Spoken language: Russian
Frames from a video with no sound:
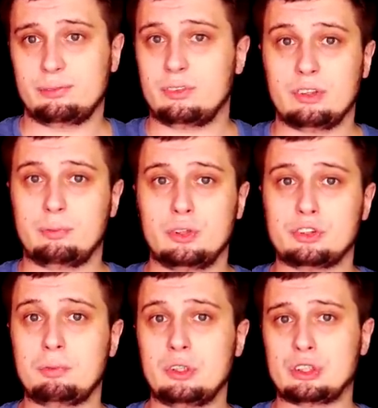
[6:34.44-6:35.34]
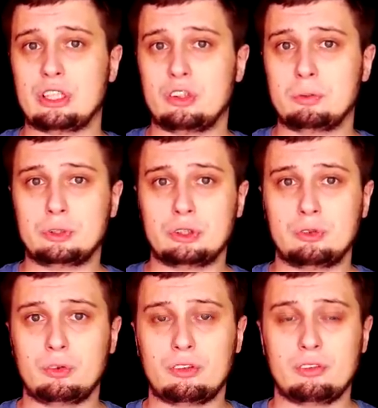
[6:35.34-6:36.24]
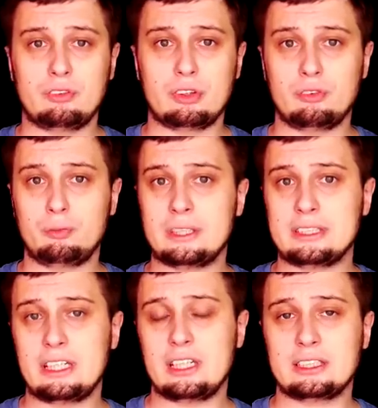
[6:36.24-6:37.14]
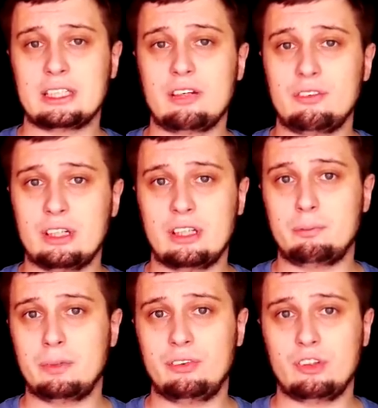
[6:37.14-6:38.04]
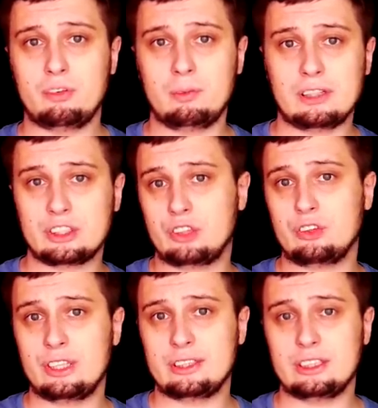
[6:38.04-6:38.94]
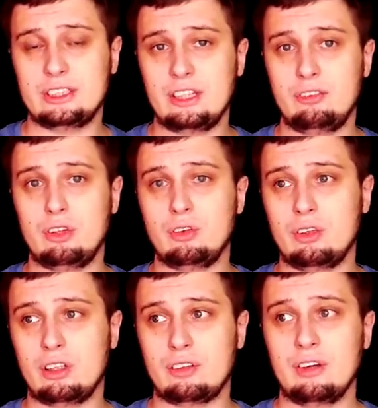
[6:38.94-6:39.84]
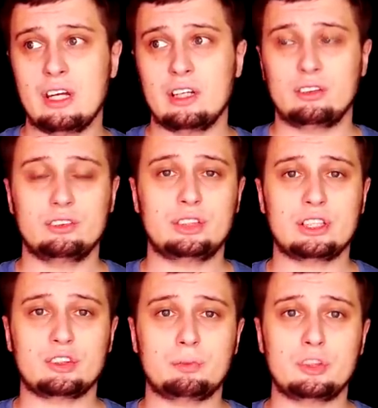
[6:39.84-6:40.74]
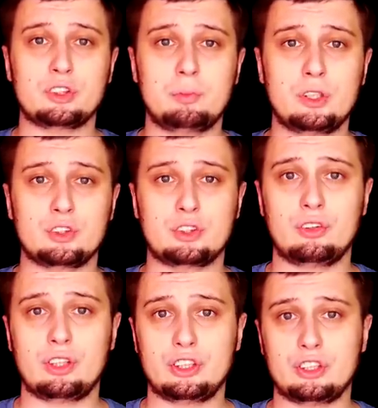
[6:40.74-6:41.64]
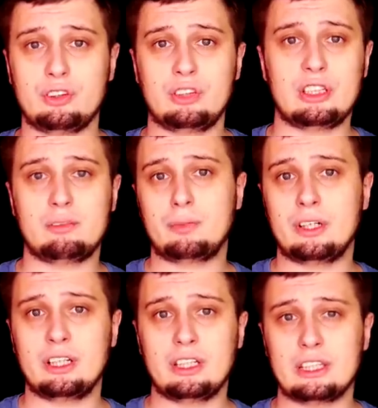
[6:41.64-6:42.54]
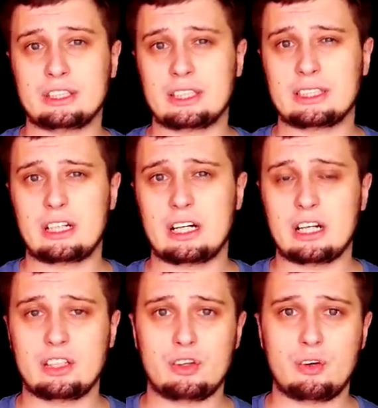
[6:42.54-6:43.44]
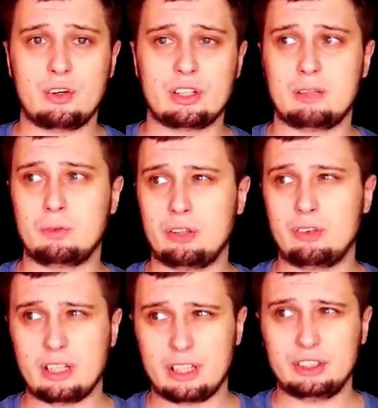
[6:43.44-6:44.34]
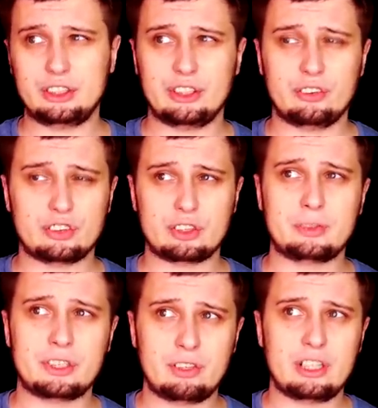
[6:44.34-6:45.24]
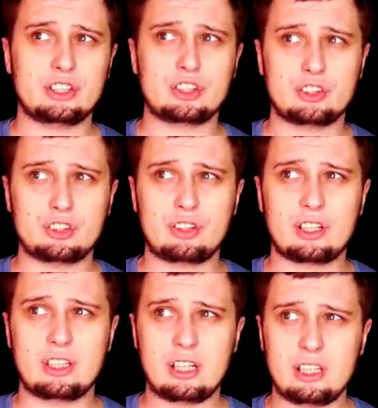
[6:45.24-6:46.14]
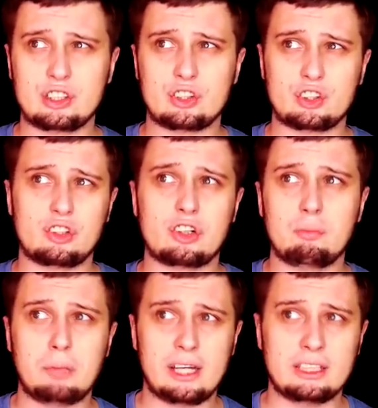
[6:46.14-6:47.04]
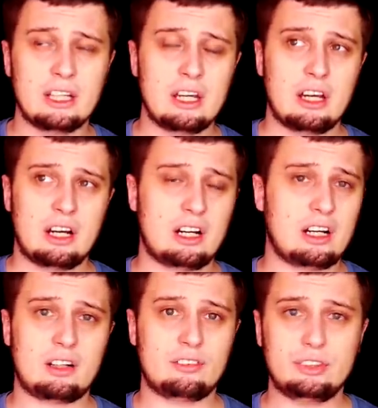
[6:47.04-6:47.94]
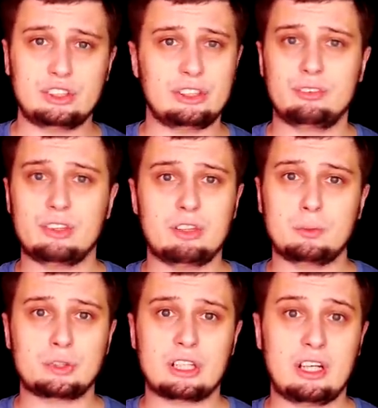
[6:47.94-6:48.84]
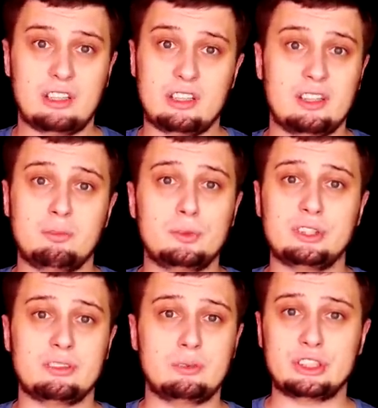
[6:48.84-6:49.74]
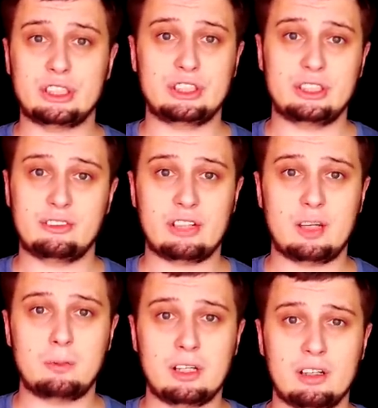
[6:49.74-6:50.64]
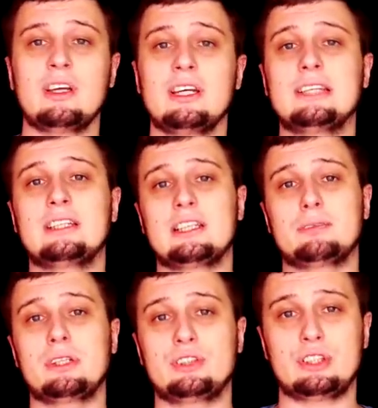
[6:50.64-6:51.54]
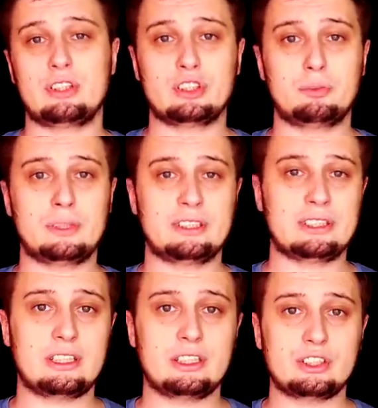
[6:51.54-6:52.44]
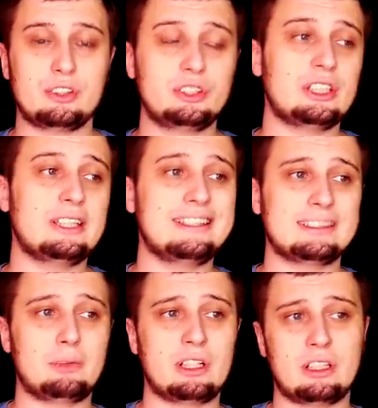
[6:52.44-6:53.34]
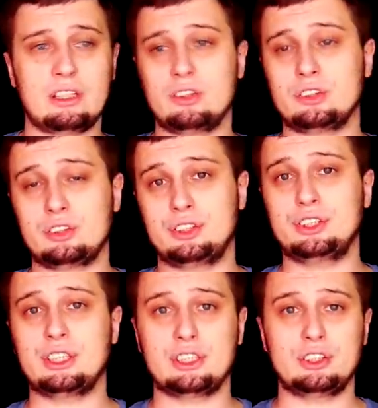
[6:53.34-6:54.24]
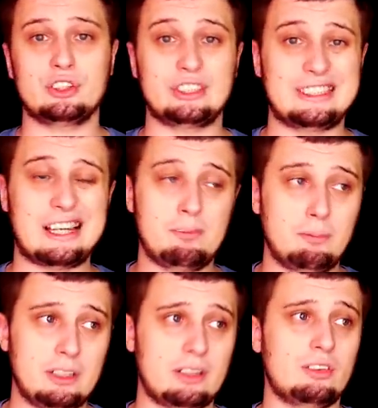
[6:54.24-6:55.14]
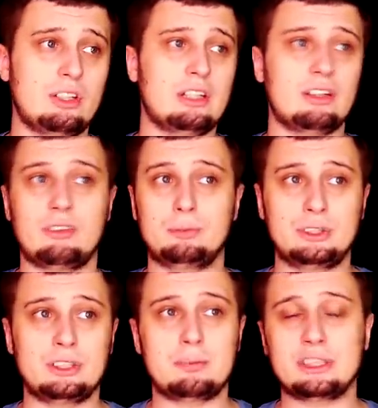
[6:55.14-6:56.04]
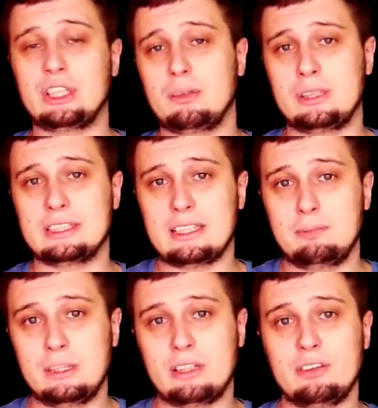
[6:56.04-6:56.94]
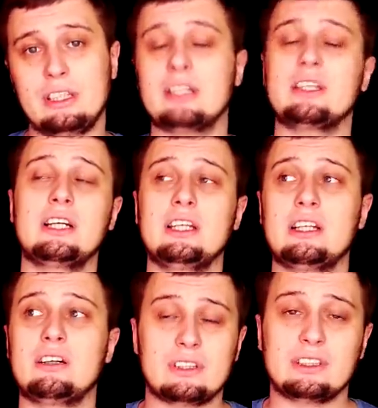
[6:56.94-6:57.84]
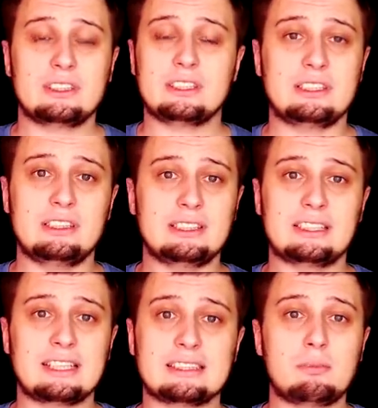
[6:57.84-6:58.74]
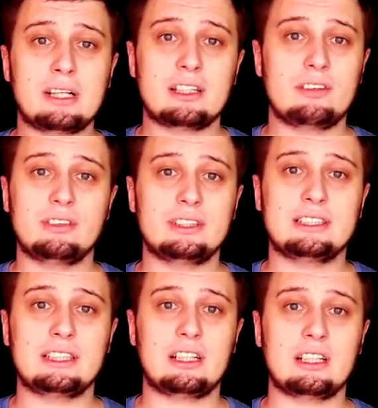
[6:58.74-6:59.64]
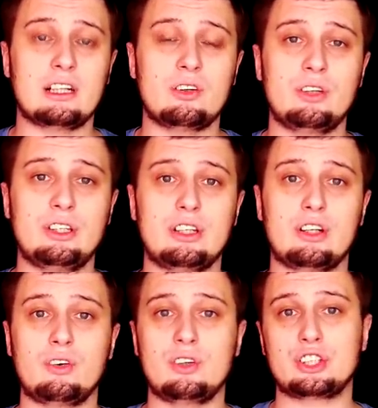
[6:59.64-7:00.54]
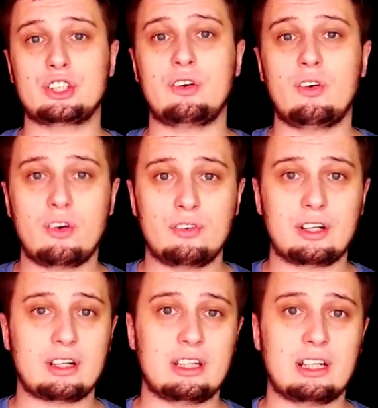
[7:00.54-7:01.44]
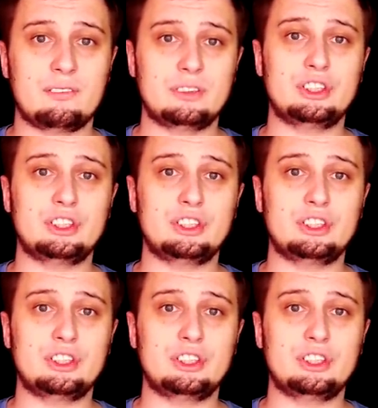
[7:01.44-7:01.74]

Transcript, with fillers: вот плюс-минус на том же уровне. Вот у меня средняя цена выхода по эфиру была 139 долларов, но сейчас он плюс-минус только и стоит, там прыгает до 143, там у него ограничение, у него сопротивление 143, 145. А выше его не пускают и не пустят в ближайшее время. Если рассматривать ситуацию среднесрочно, несмотря на то, что сейчас идет зомбирование, вообще масштабное зомбирование трейдеров, здесь рассматривать а, какой-то рост овер там